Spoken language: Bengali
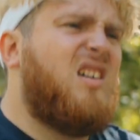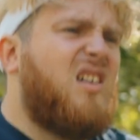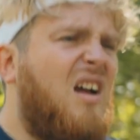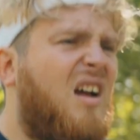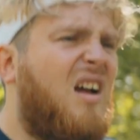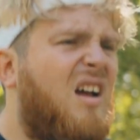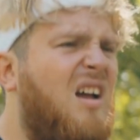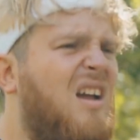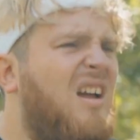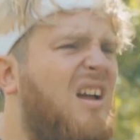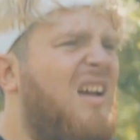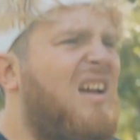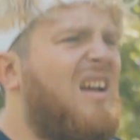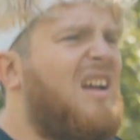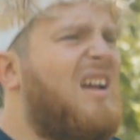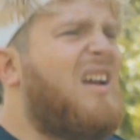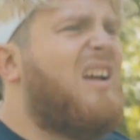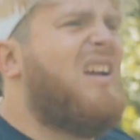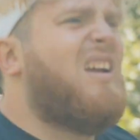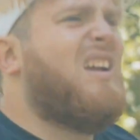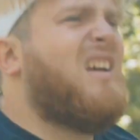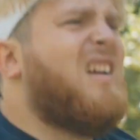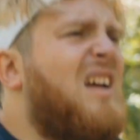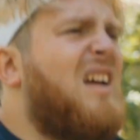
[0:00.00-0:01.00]
কিন্তু তারা
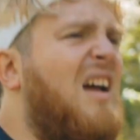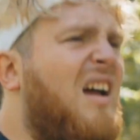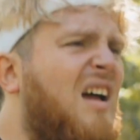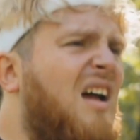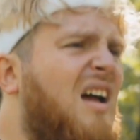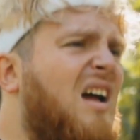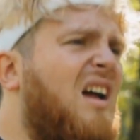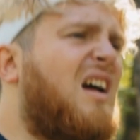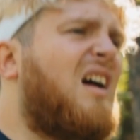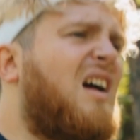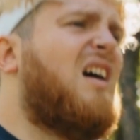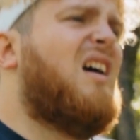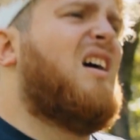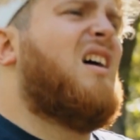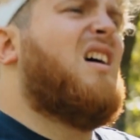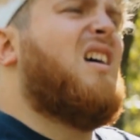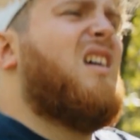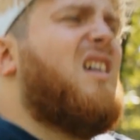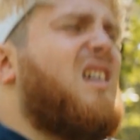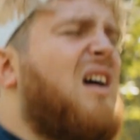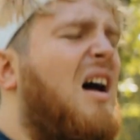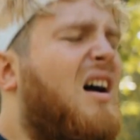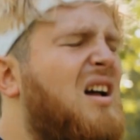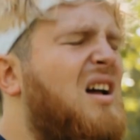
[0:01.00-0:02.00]
রেগুলারলি ট্রাই
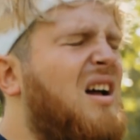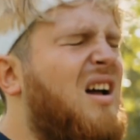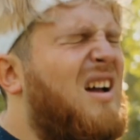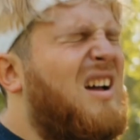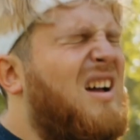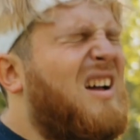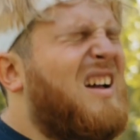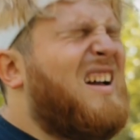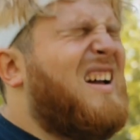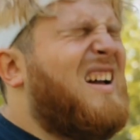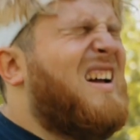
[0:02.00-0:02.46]
করছেন বিভিন্ন